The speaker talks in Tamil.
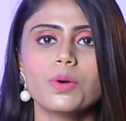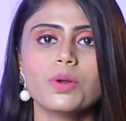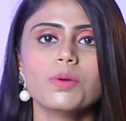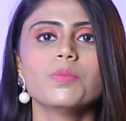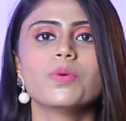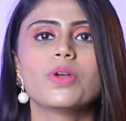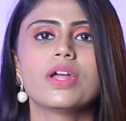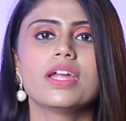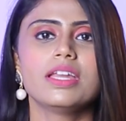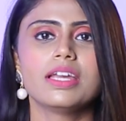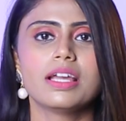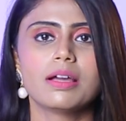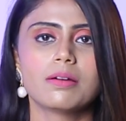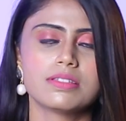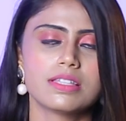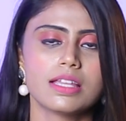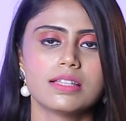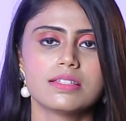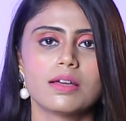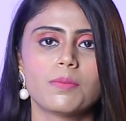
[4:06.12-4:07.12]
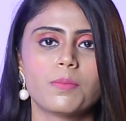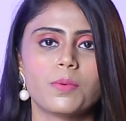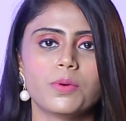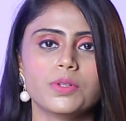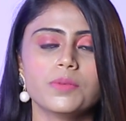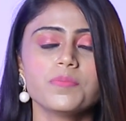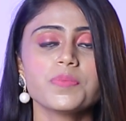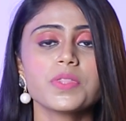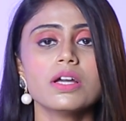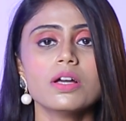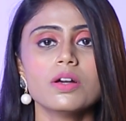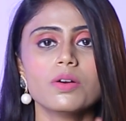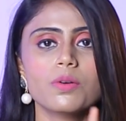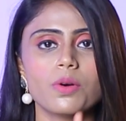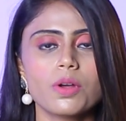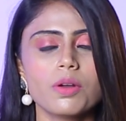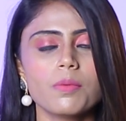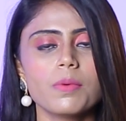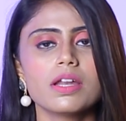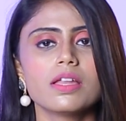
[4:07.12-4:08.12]
ஒரு முறை நீங்கள் செஞ்சால் போதும்
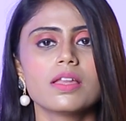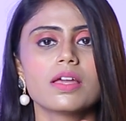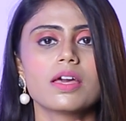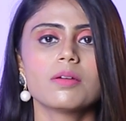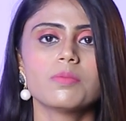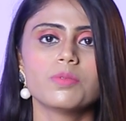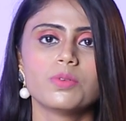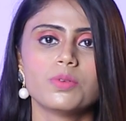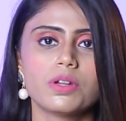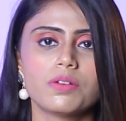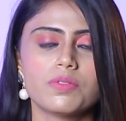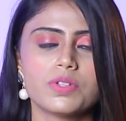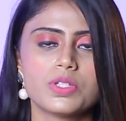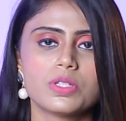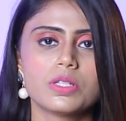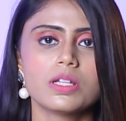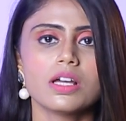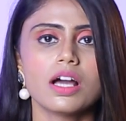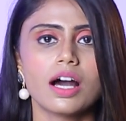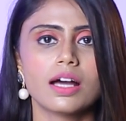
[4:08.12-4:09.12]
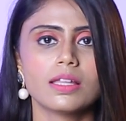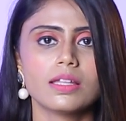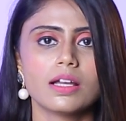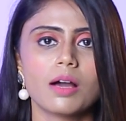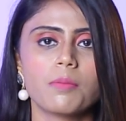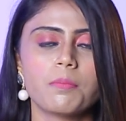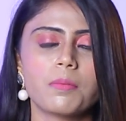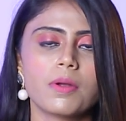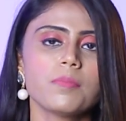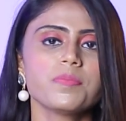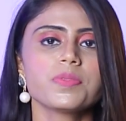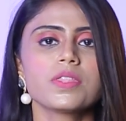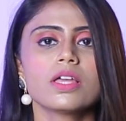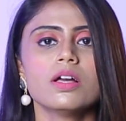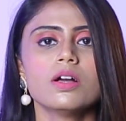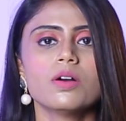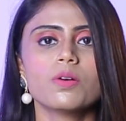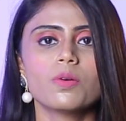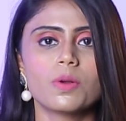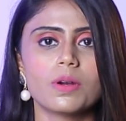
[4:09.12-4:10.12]
ஒரு மணி நேரம் ஊற வச்சுட்டு அதுக்கப்புறம்
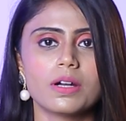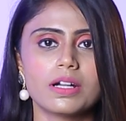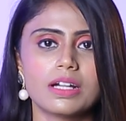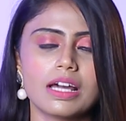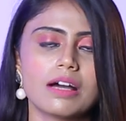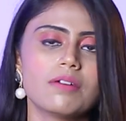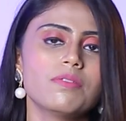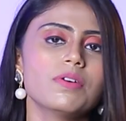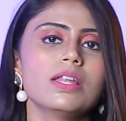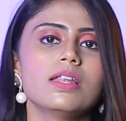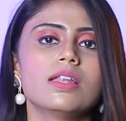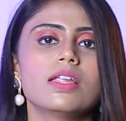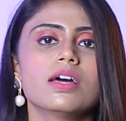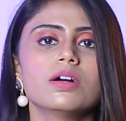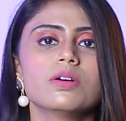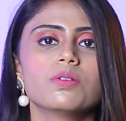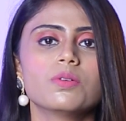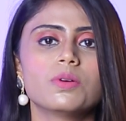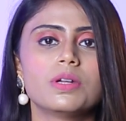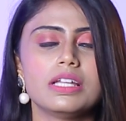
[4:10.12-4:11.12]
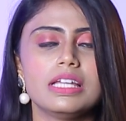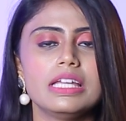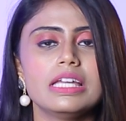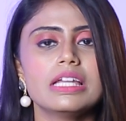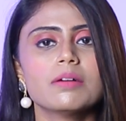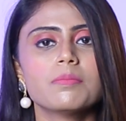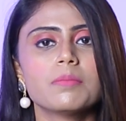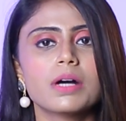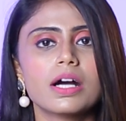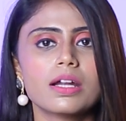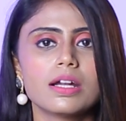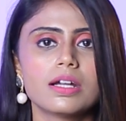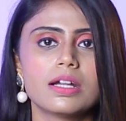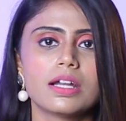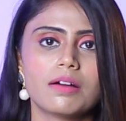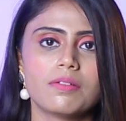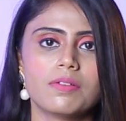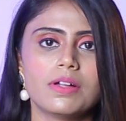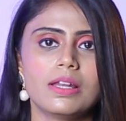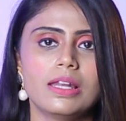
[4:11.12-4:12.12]
ஒரு டவல்ல ஒரு ஈரமான
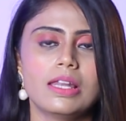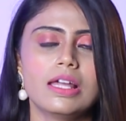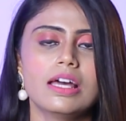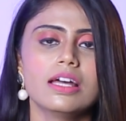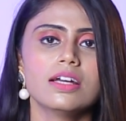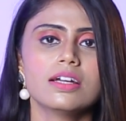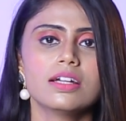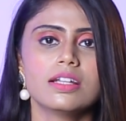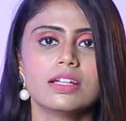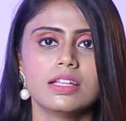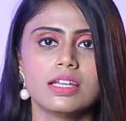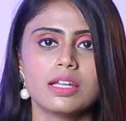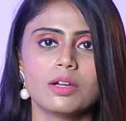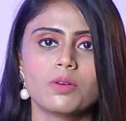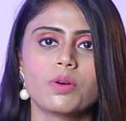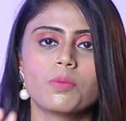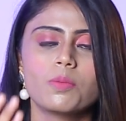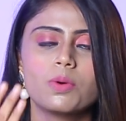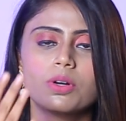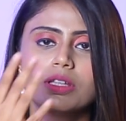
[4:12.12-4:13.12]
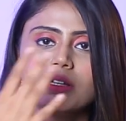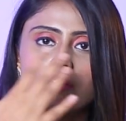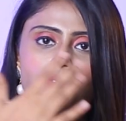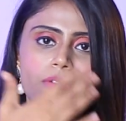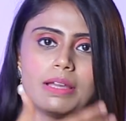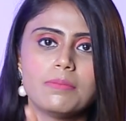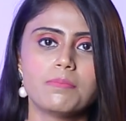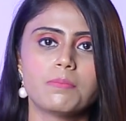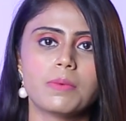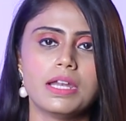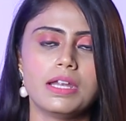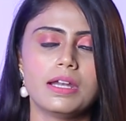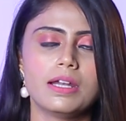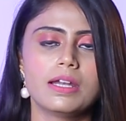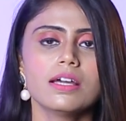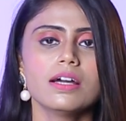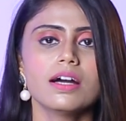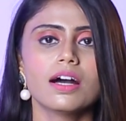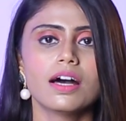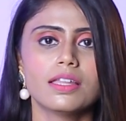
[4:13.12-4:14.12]
டவல்ல நீங்க உங்க முகத்தை வைப்
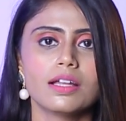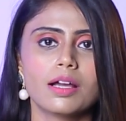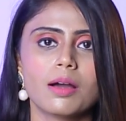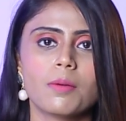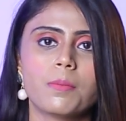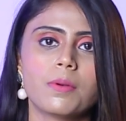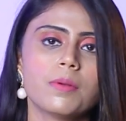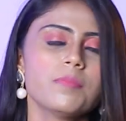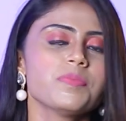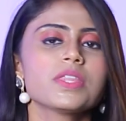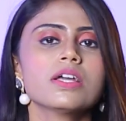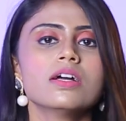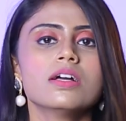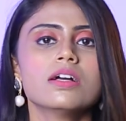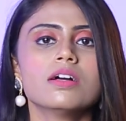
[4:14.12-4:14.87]
பண்ணிட்டு அதுக்கப்புறம்